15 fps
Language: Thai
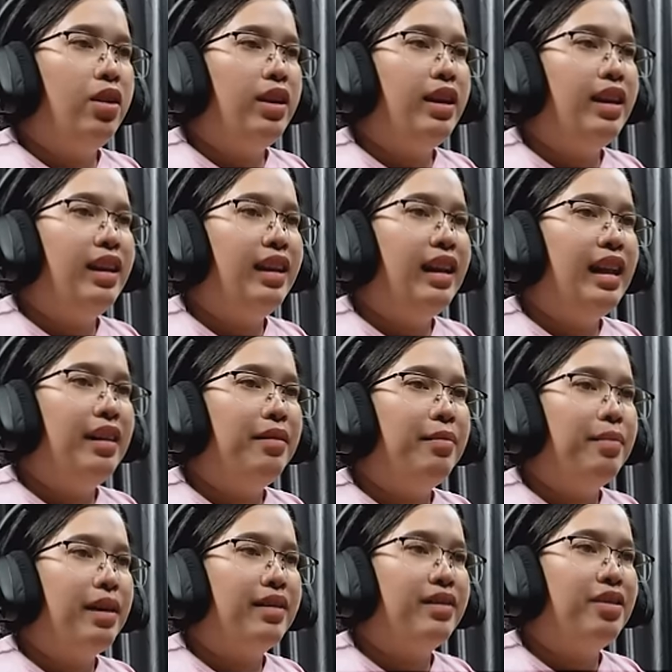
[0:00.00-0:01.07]
ตอนนี้เล่น
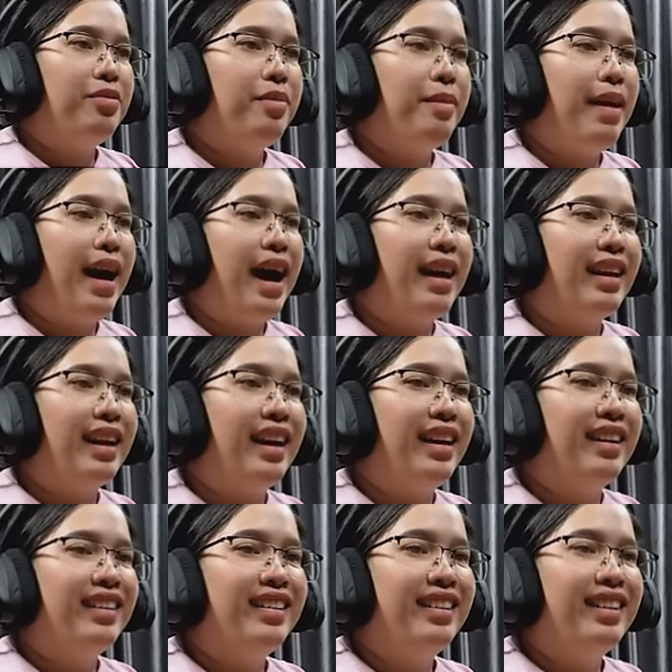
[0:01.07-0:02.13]
พัซเซิลไม่ผ่าน
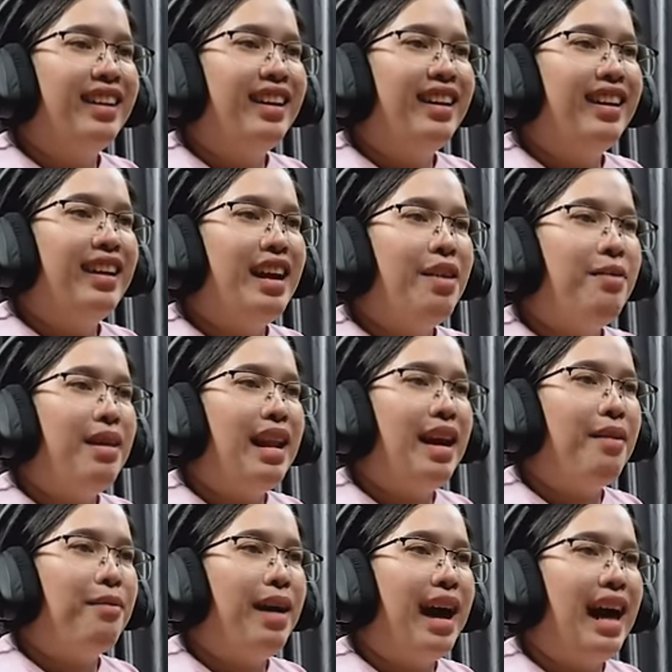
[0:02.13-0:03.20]
ค่ะเลยเอาเว
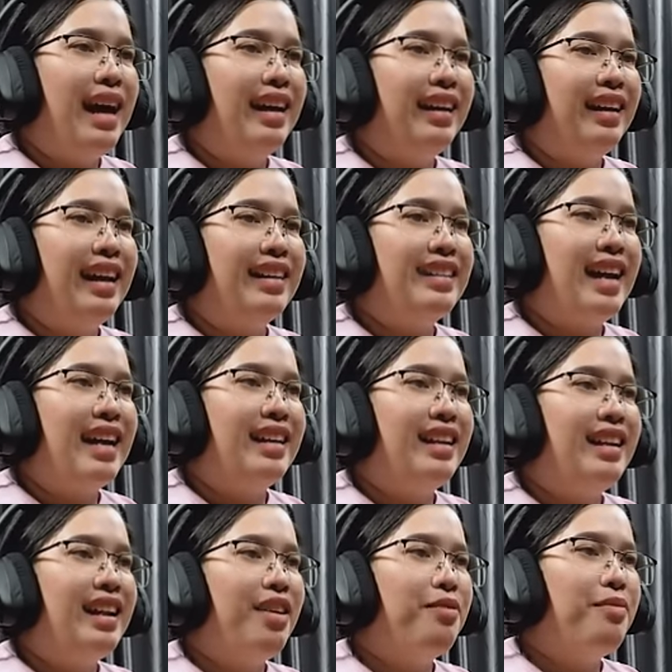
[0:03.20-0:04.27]
ลาว่างหลังจาก
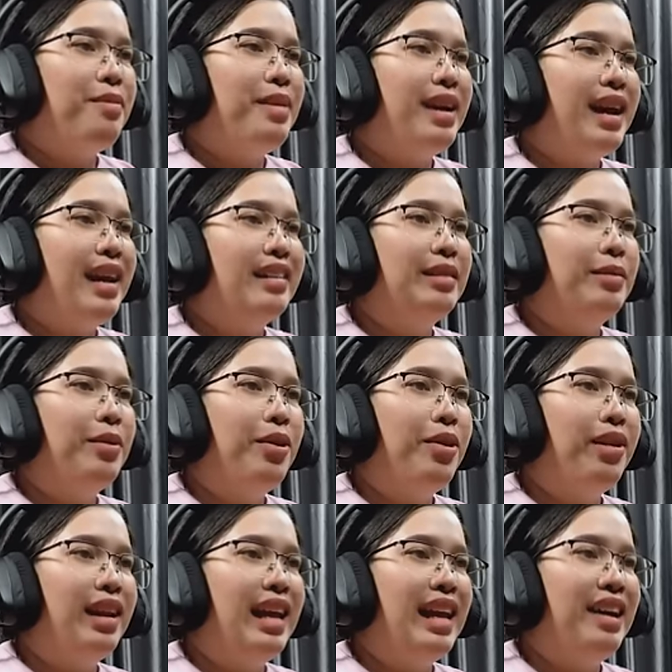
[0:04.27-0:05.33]
ที่เราไม่มีค่าสม
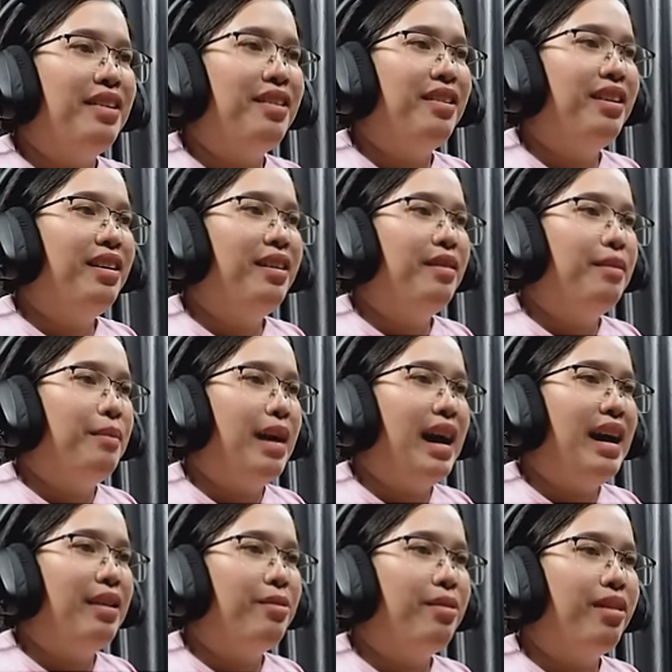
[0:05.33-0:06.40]
องแล้ว
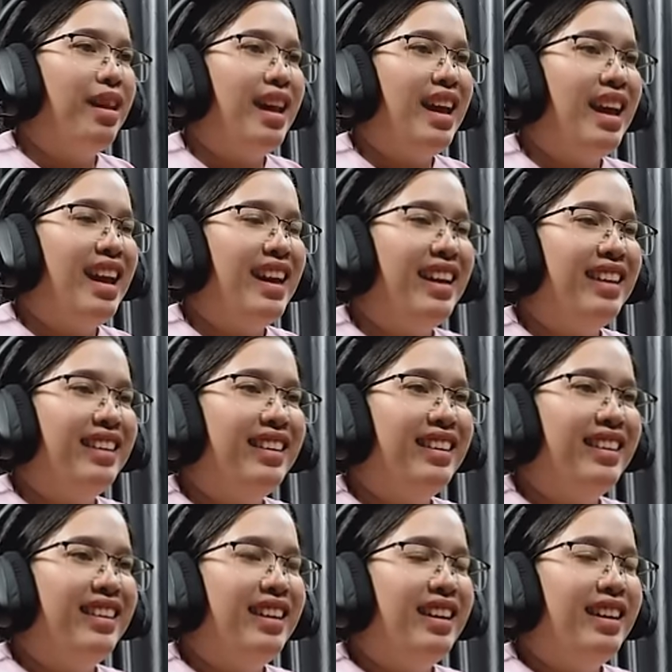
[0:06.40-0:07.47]
มาขุดแร่
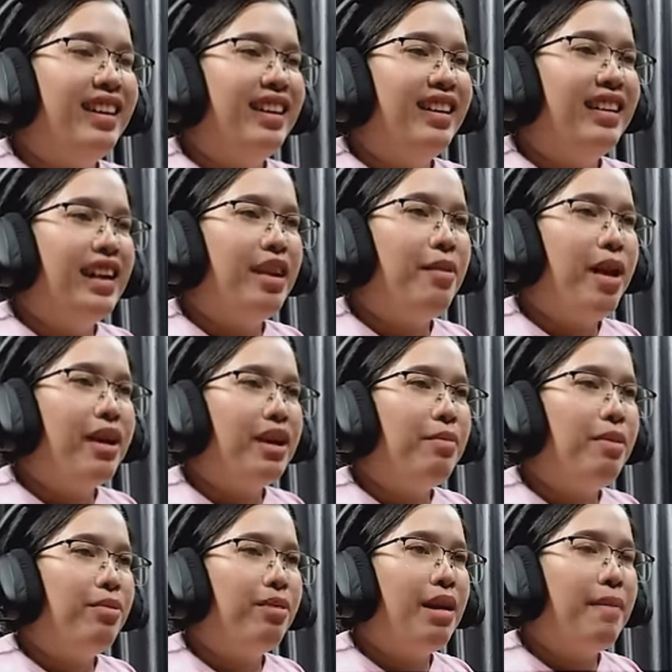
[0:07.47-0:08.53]
ในระหว่าง
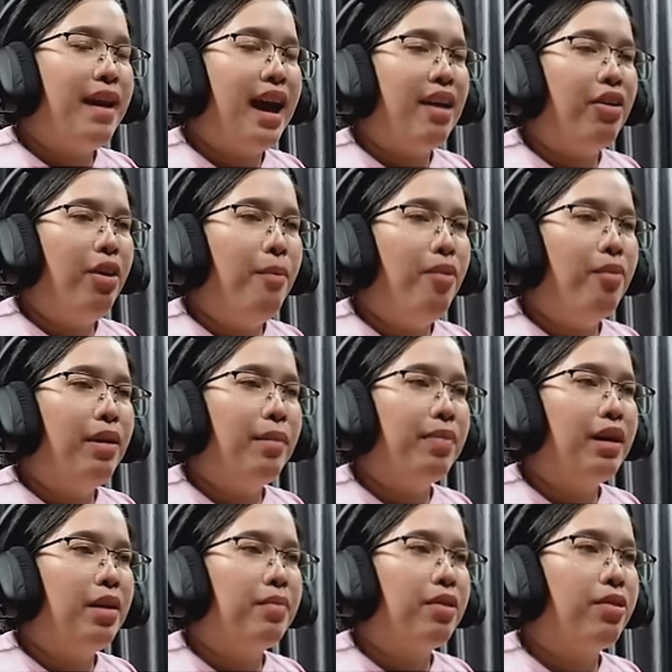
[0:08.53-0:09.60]
นี้มิวได้ไปหาข้อมูล
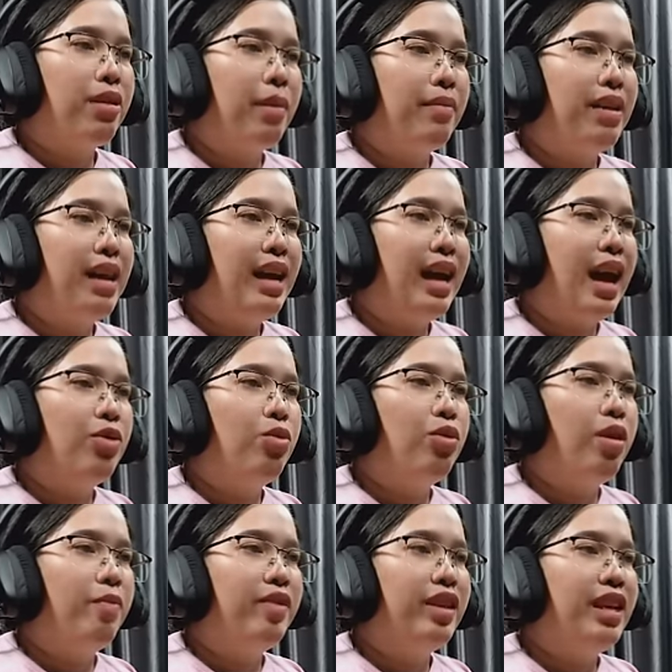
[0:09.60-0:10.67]
เพิ่มเติมเกี่ยวกับเรื่องการ
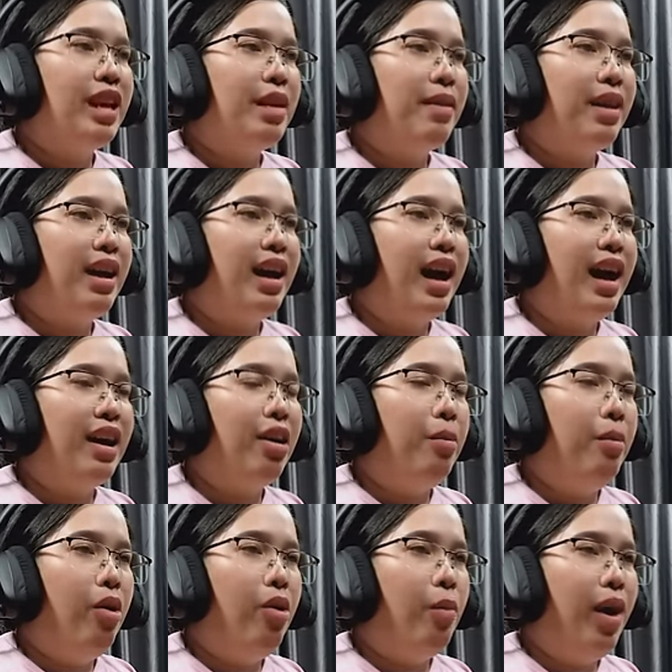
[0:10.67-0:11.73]
ขุดออฟซิเดียนมาแล้วค่ะ
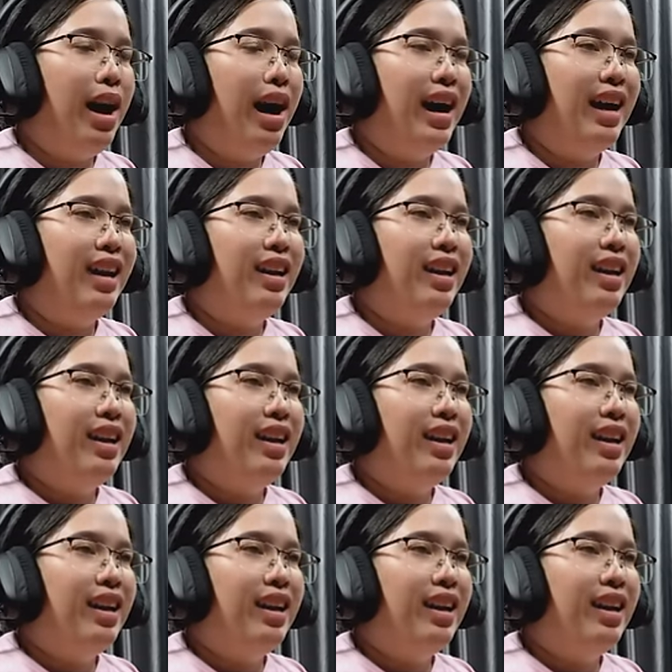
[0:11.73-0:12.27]
เขาบอกว่า